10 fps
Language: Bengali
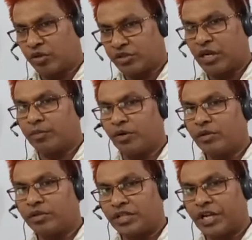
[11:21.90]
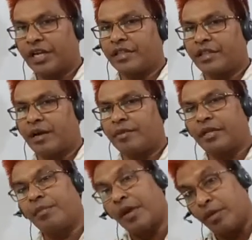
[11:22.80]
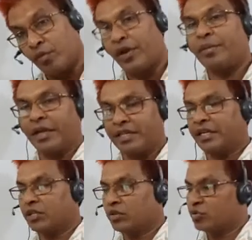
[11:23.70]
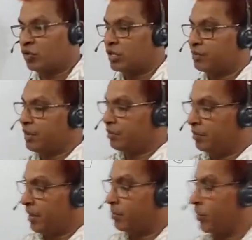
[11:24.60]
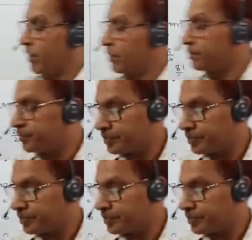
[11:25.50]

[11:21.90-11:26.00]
বসাবো সেই ক্ষেত্রে আমাদের মেন বইয়ের ম্যাথই কিন্তু চলে আসবে মেন বইয়ের